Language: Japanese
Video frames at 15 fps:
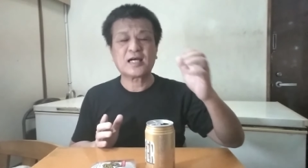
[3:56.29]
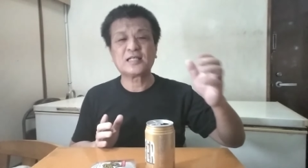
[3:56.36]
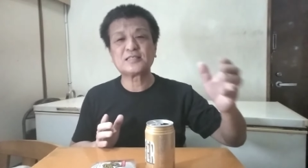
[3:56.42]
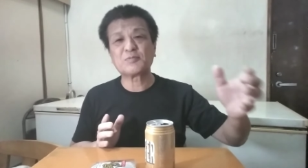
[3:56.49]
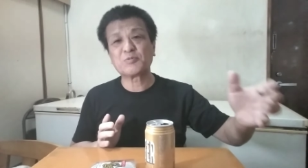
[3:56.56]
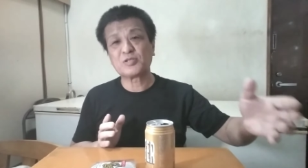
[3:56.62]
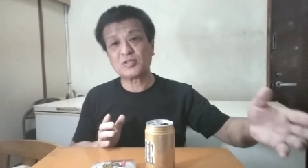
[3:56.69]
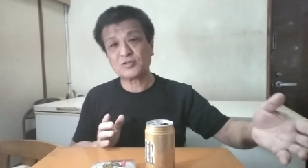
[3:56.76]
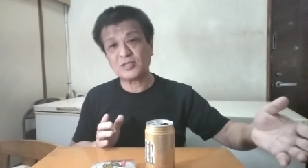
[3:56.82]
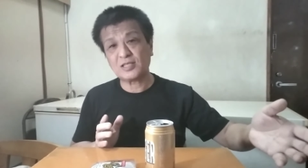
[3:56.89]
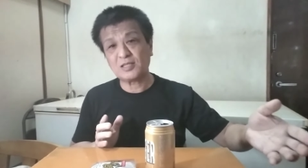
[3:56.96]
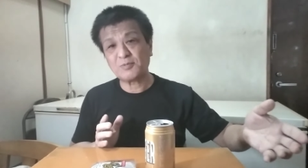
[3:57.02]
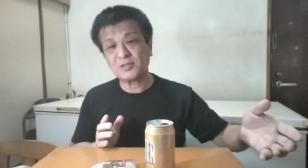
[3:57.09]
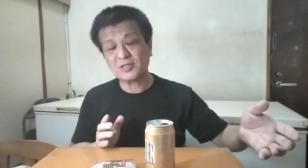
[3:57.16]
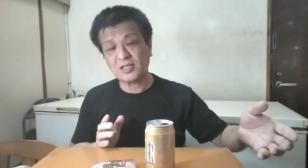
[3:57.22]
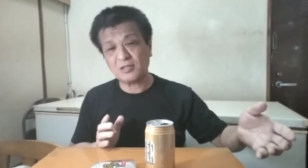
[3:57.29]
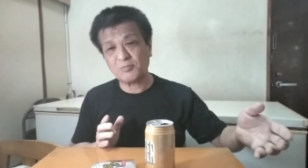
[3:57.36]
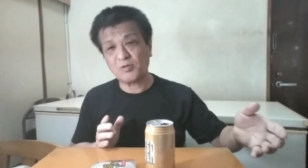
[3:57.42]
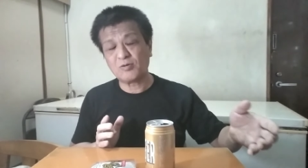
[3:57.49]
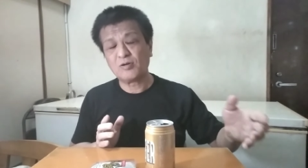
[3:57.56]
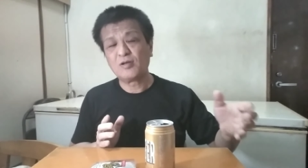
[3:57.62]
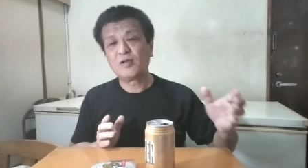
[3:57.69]
母ちゃんも手伝ってますけど
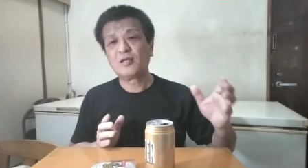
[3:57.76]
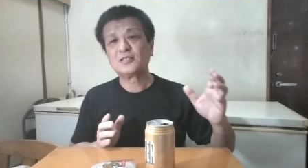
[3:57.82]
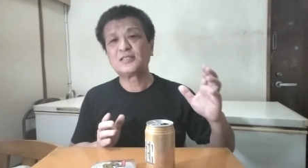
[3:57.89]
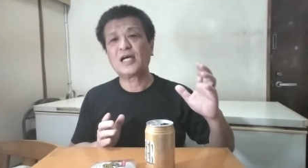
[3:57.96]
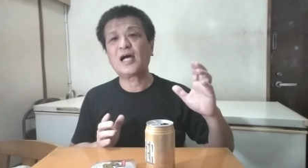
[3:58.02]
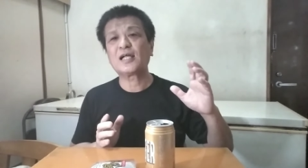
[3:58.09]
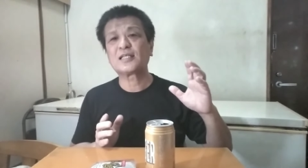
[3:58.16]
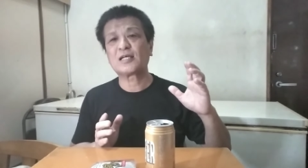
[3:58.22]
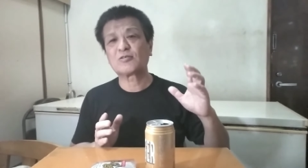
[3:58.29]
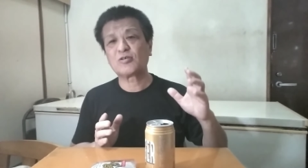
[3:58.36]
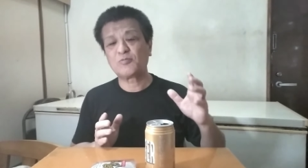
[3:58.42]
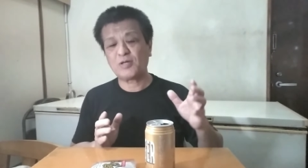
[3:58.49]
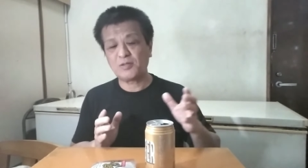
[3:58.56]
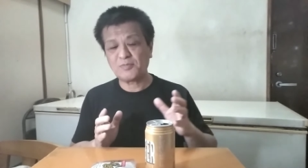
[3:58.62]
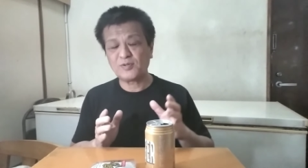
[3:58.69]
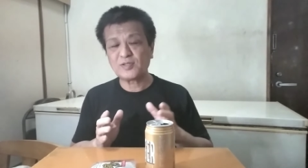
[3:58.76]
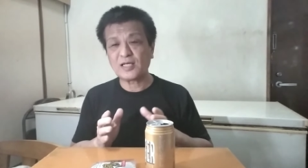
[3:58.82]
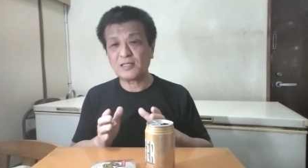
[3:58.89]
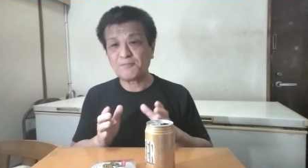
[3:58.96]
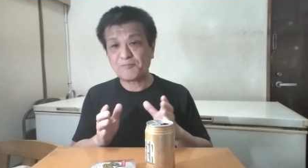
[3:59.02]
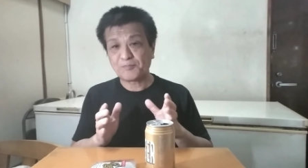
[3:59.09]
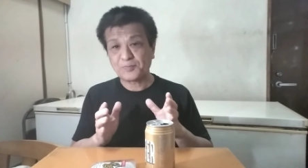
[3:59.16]
も、じゃあ、例えば今み
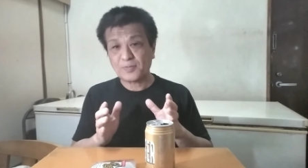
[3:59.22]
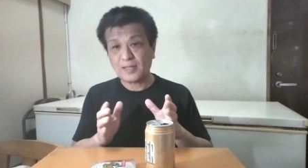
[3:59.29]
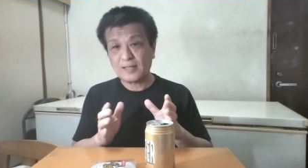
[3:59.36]
たいに